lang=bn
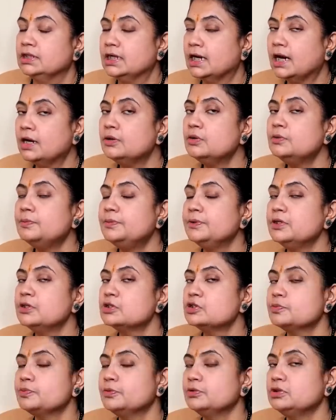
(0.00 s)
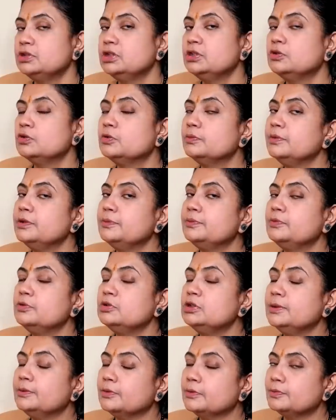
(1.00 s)
রাহু বৃহস্পতি রবি
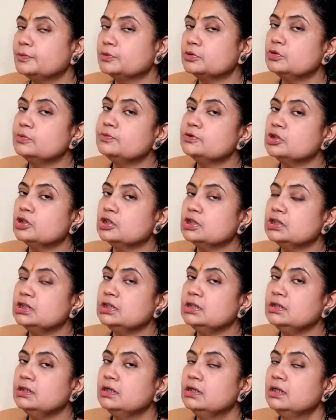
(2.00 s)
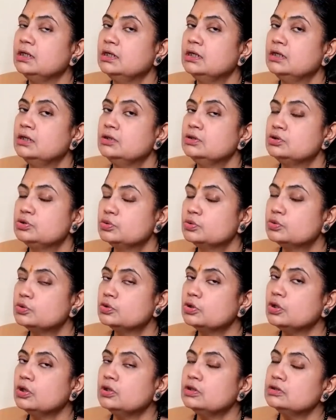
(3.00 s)
বুধ এবং প্রথম ছটা দিন
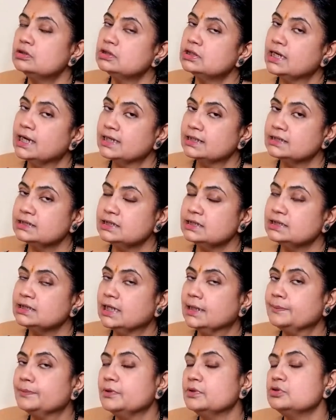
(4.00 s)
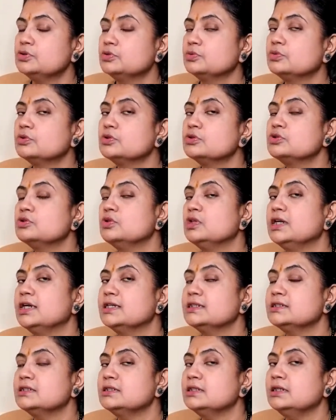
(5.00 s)
শুক্র থাকছে তারপর শুক্র চলে
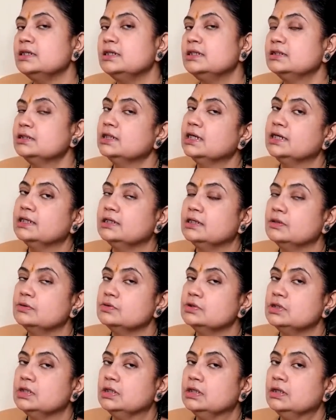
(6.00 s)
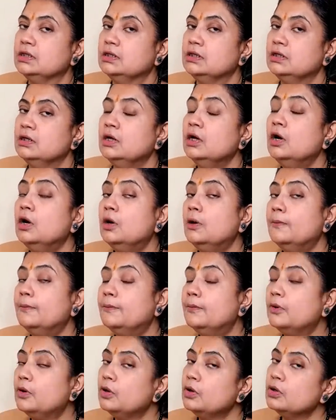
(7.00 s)
আসছে থার্ড হাউসে
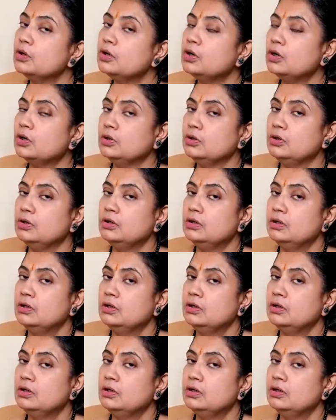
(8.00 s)
মঙ্গল